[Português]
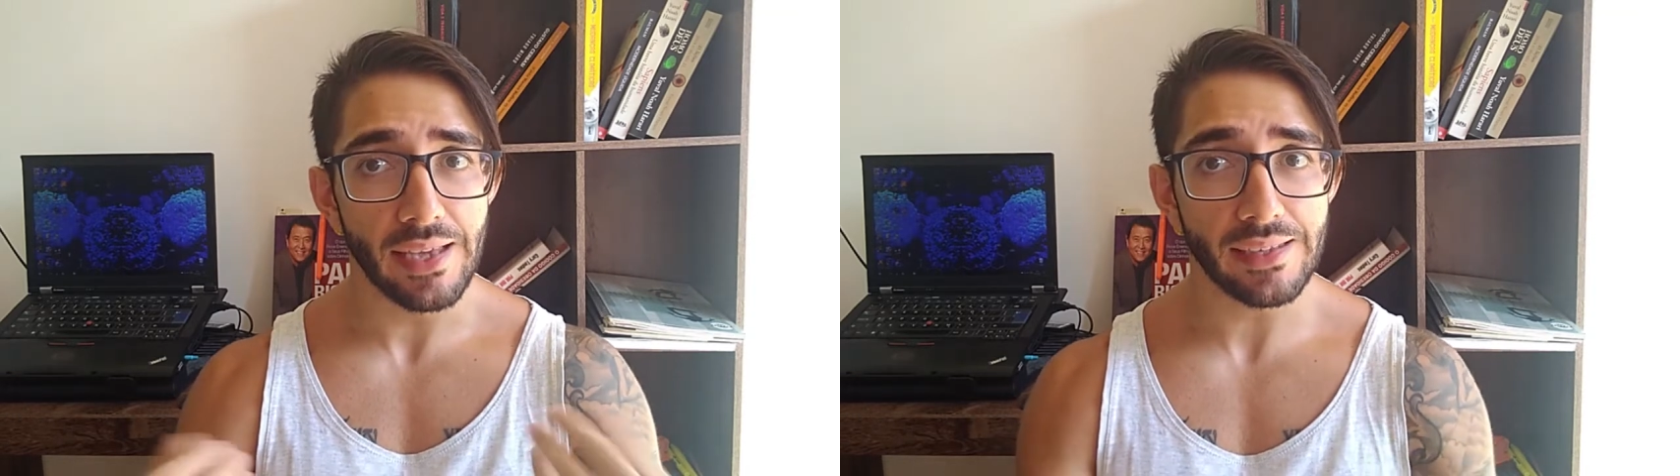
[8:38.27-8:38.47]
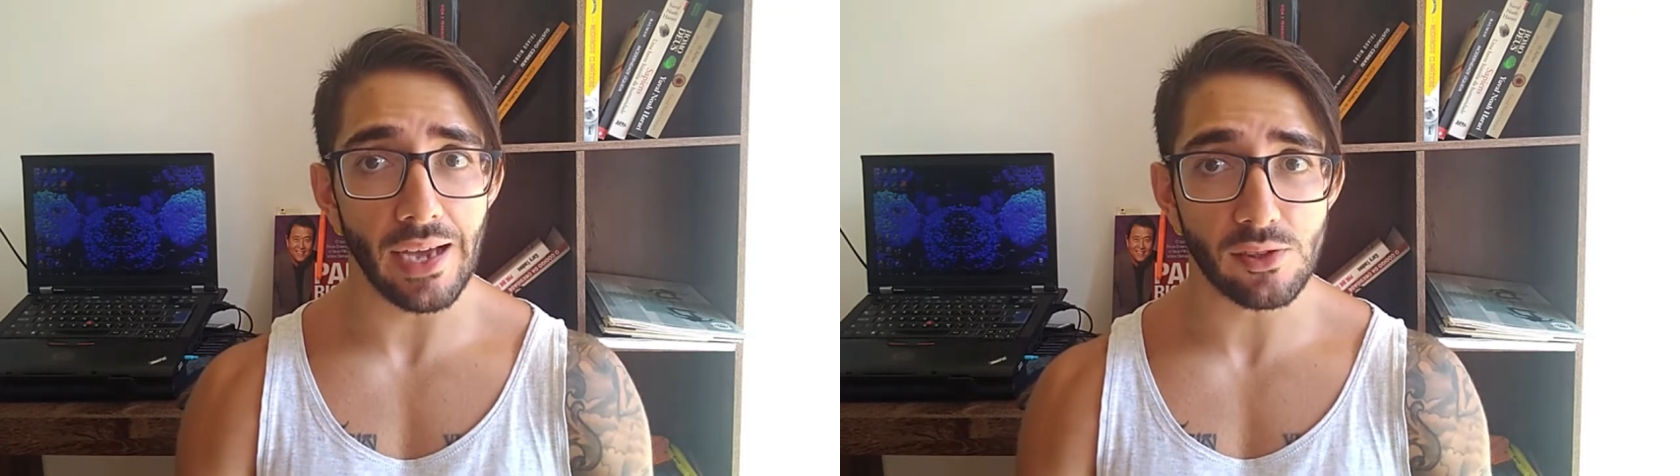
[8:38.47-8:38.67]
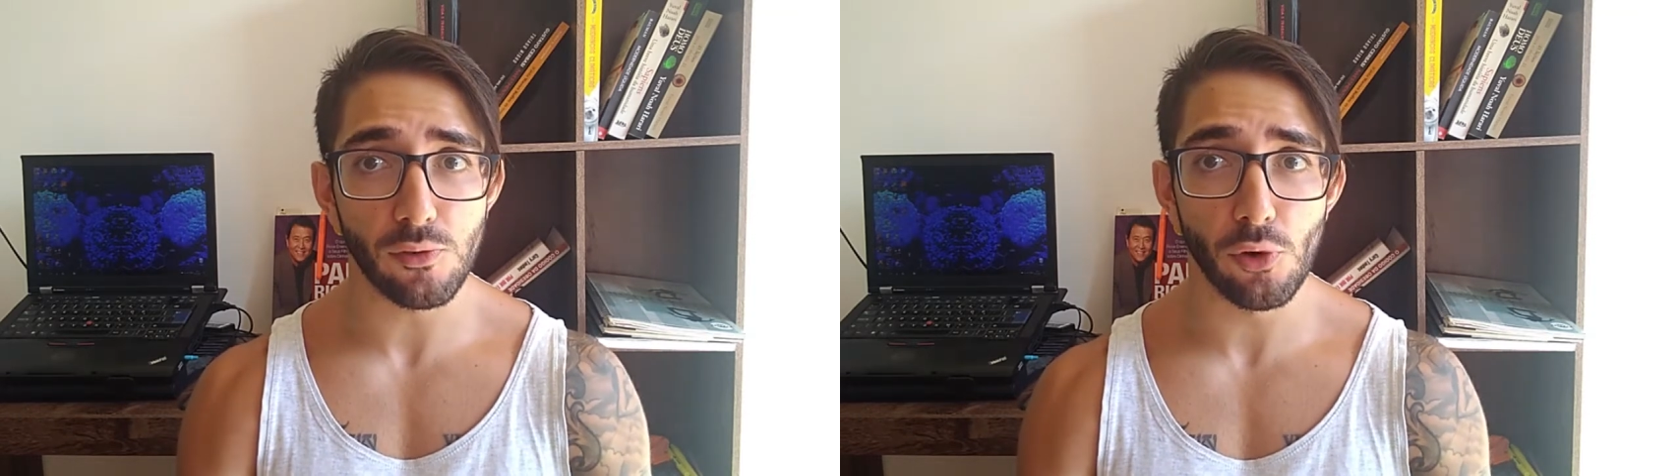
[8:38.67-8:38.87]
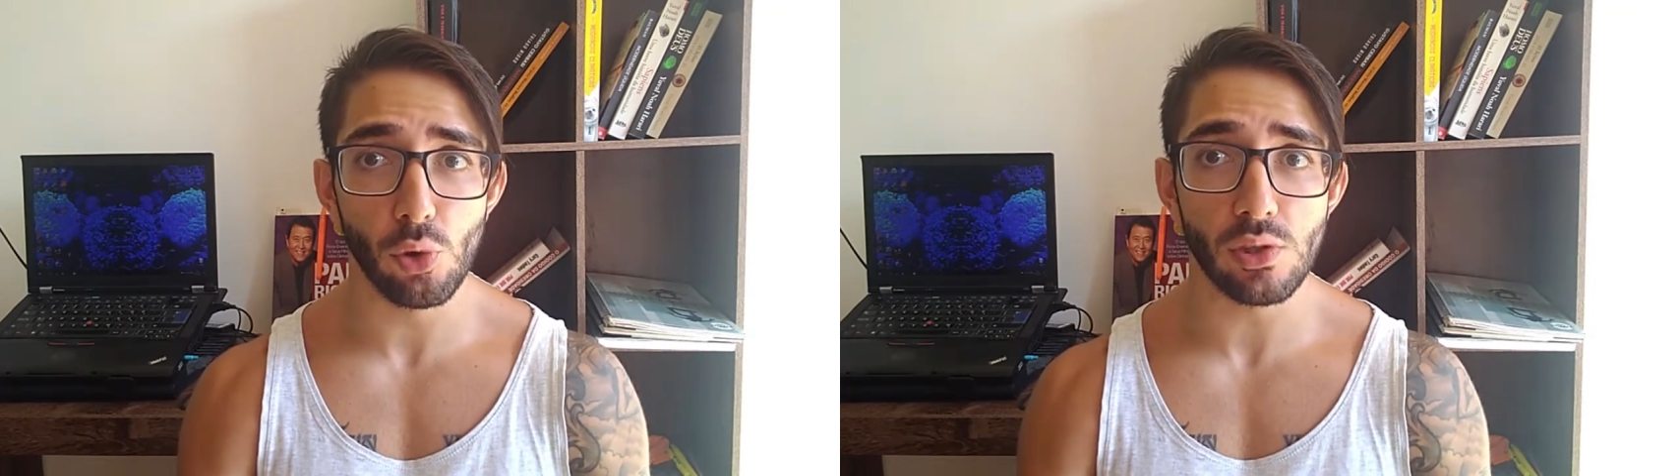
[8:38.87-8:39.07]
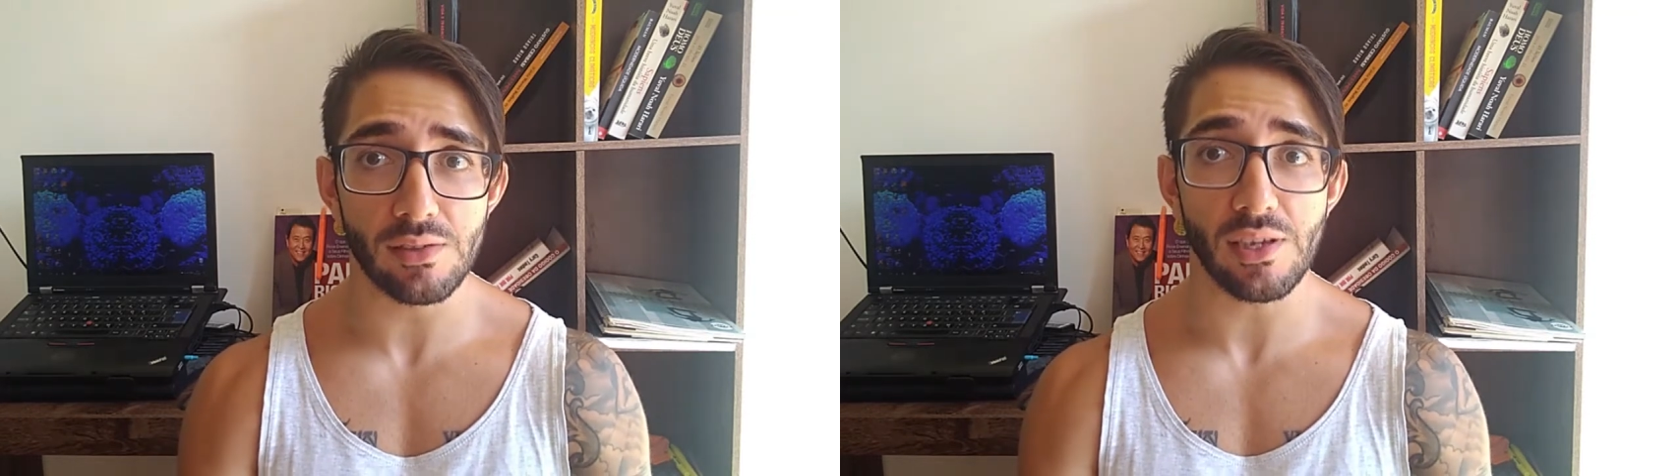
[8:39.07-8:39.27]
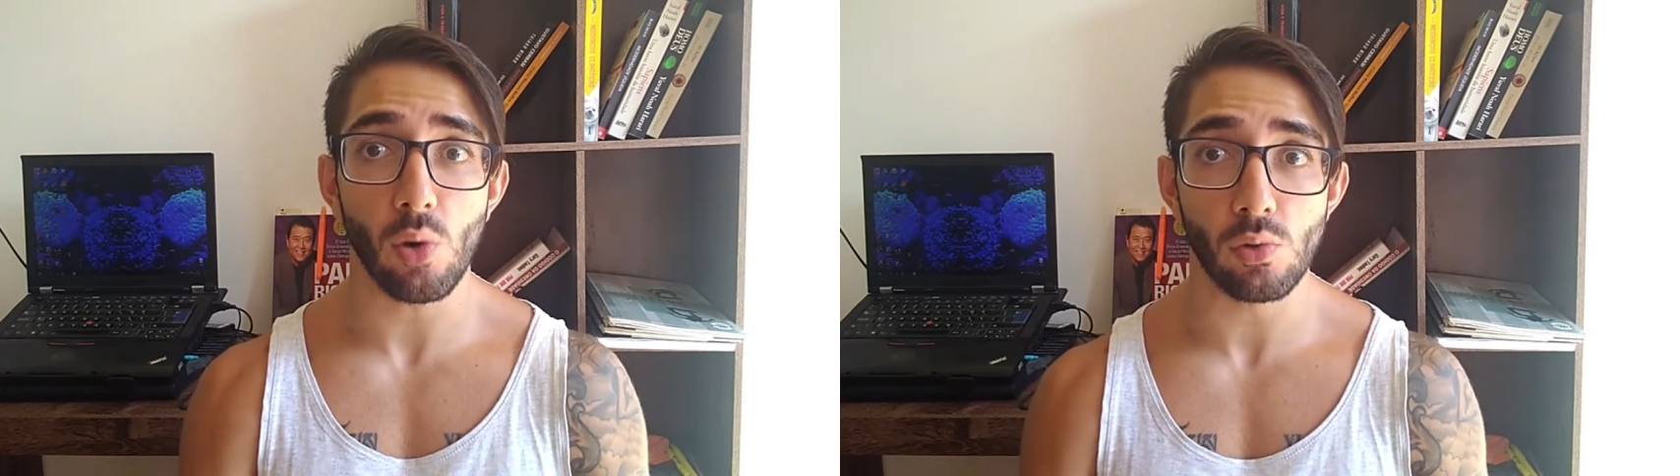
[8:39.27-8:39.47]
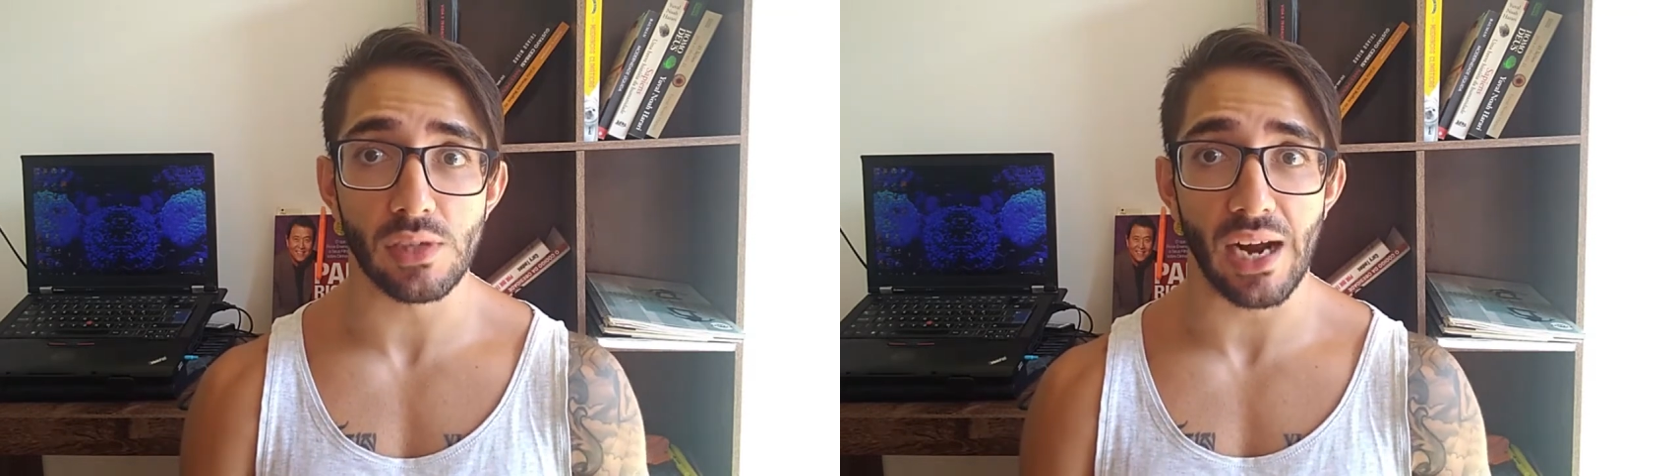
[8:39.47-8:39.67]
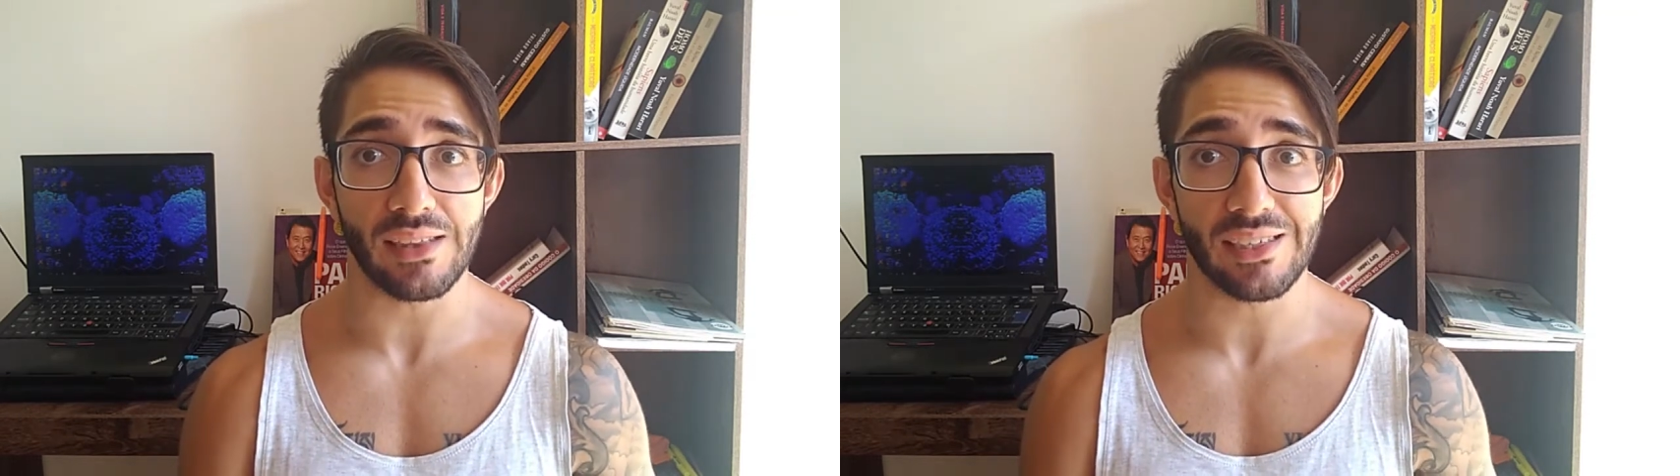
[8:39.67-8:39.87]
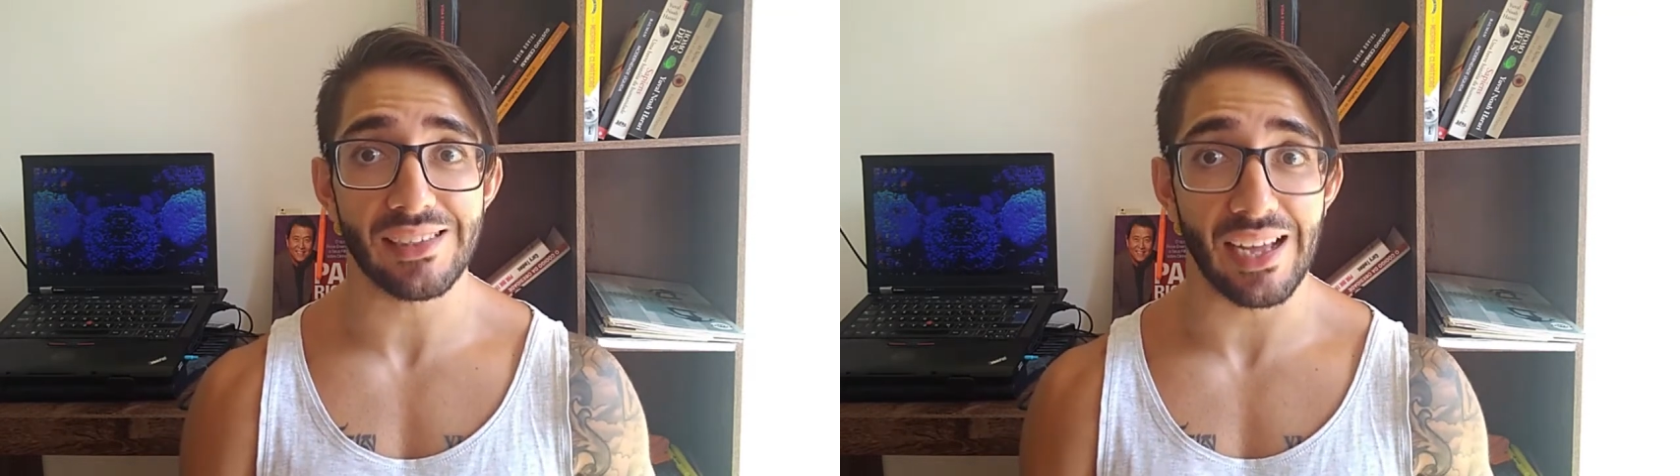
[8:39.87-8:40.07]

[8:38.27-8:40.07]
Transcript: que as frutas encontradas